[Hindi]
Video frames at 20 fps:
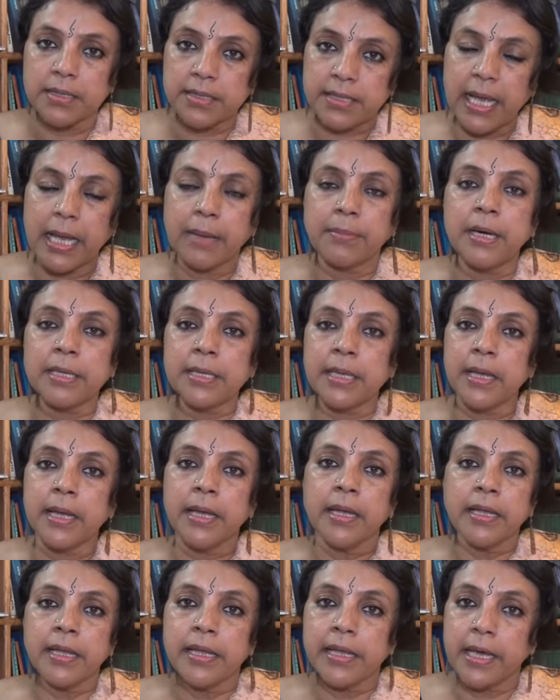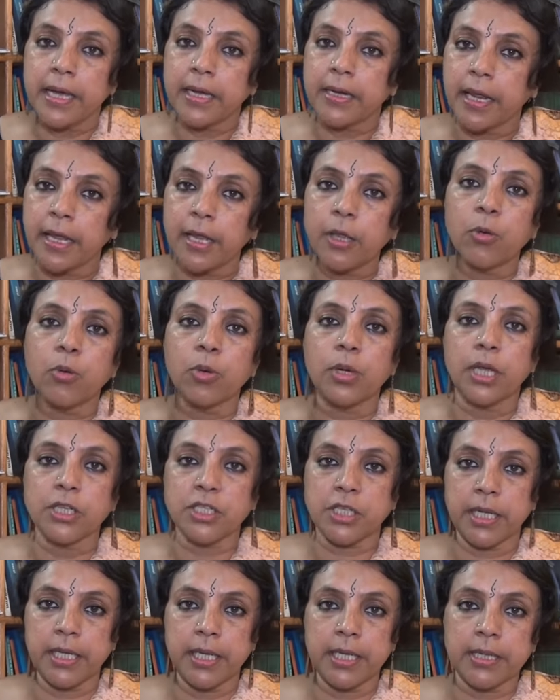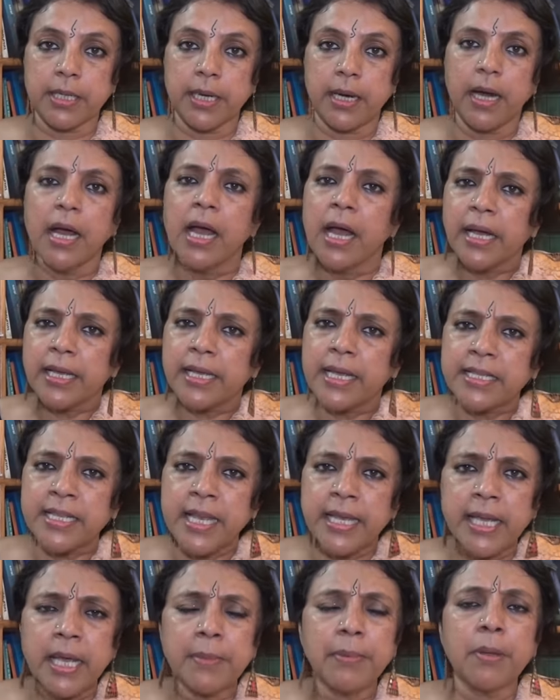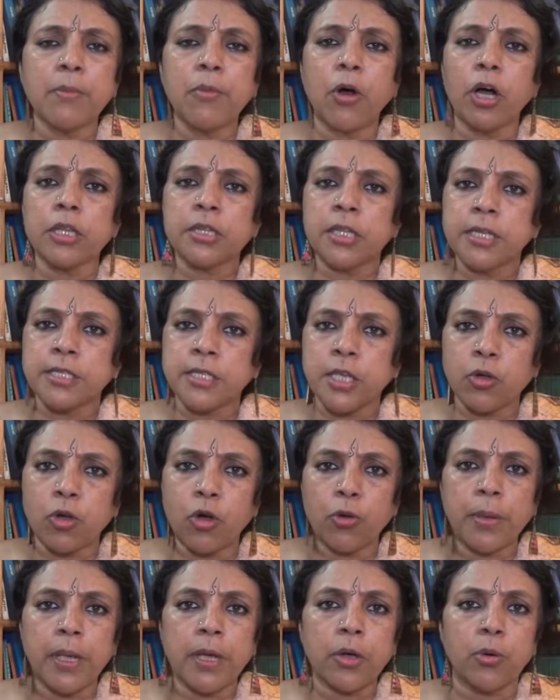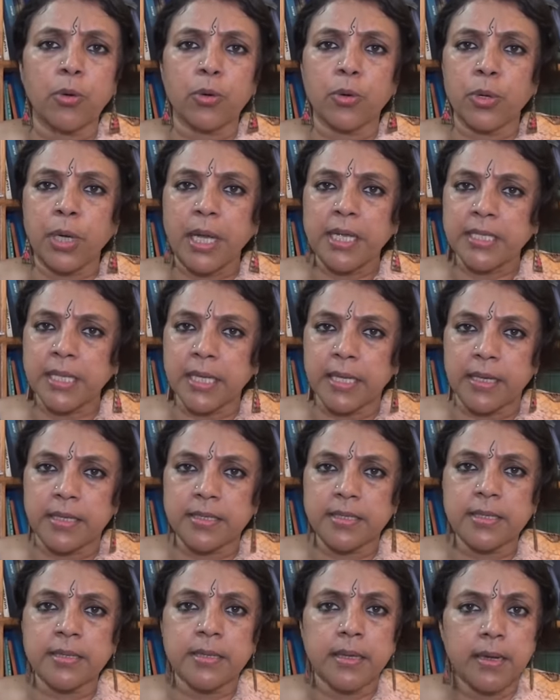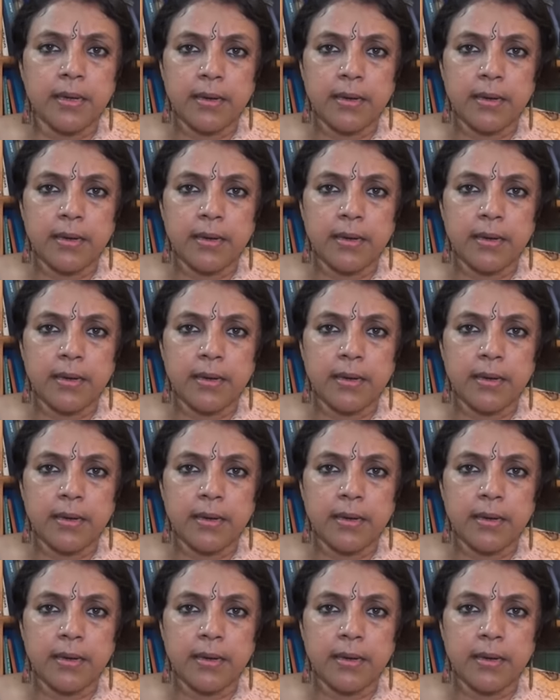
सहमत हैं कि यह नहीं होना चाहिए था किसी की भी मौत किसी को भी कोरोना से ग्रसित